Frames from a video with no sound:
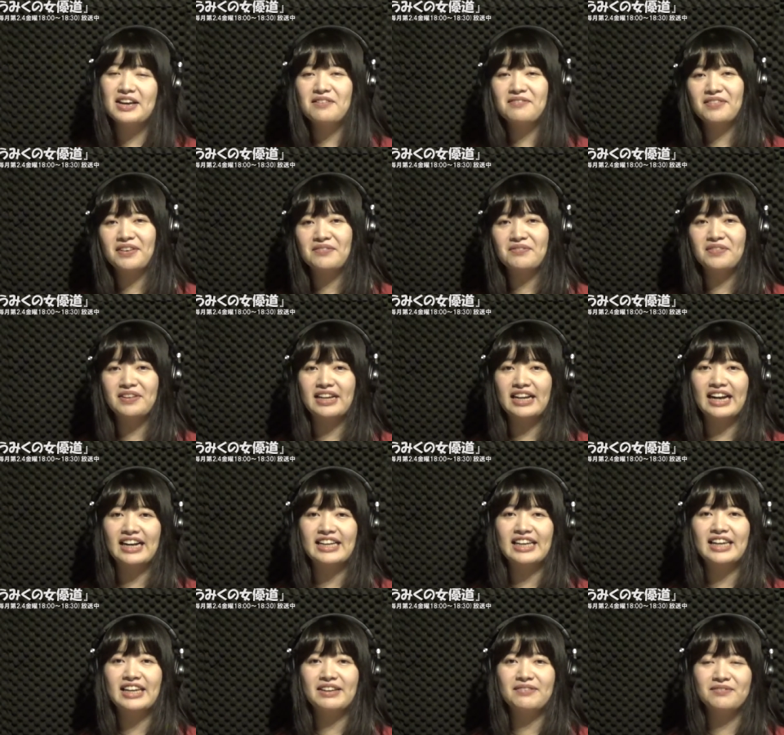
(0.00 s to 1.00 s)
まあ、磨
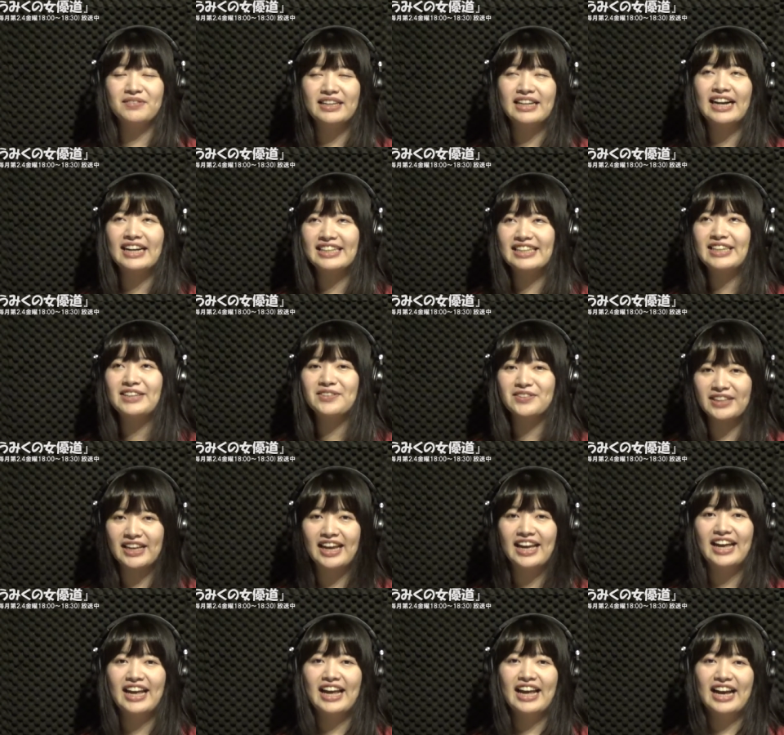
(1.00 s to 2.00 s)
き磨きを
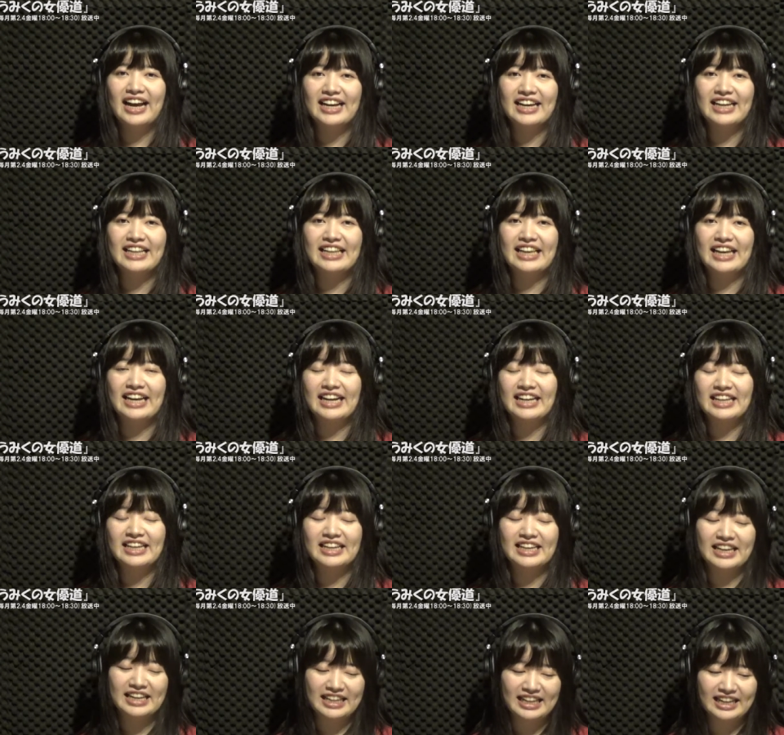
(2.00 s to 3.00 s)
ね上げていか
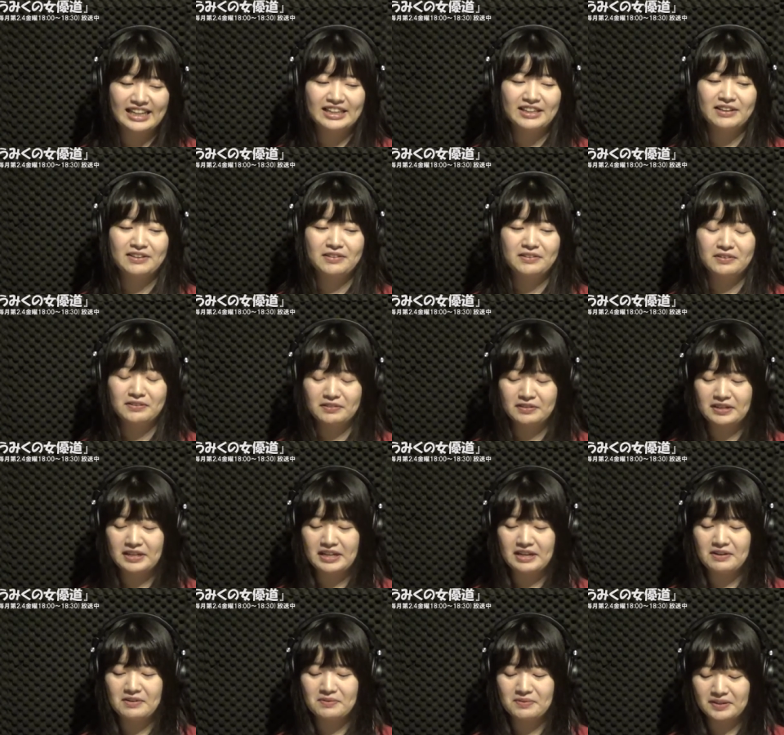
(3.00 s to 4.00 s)
なきゃなっていうふう
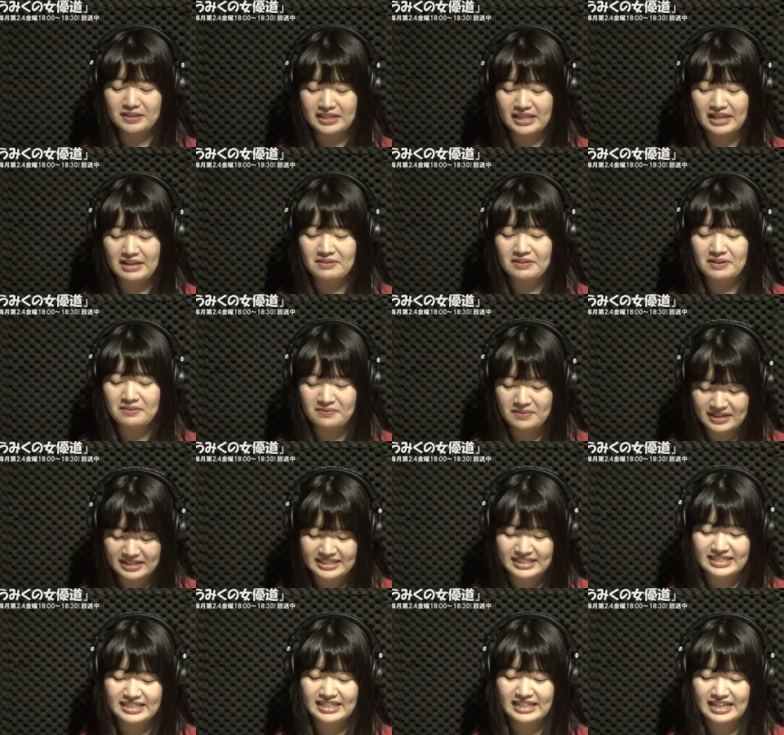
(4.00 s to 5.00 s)
に思っており
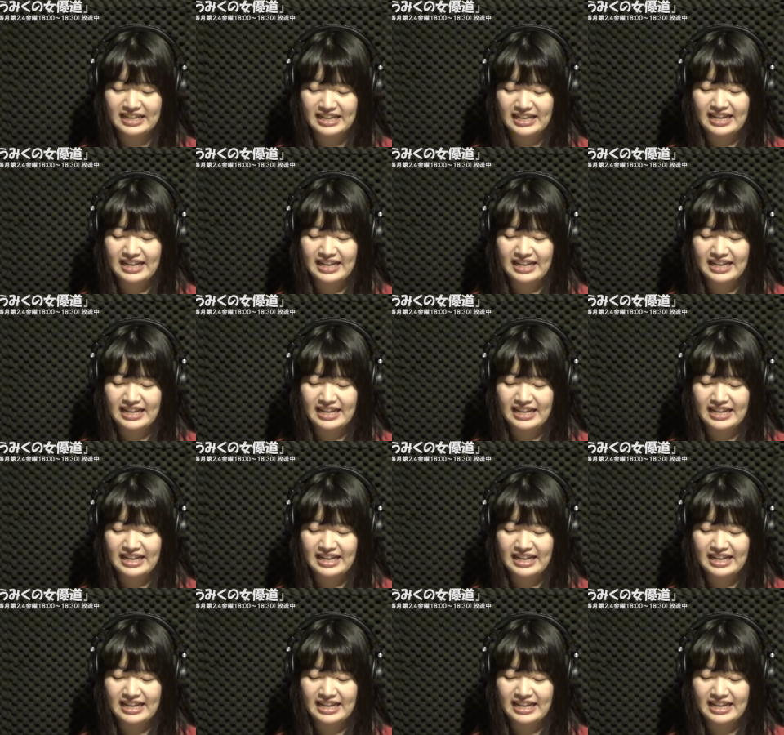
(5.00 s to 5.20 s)
ます。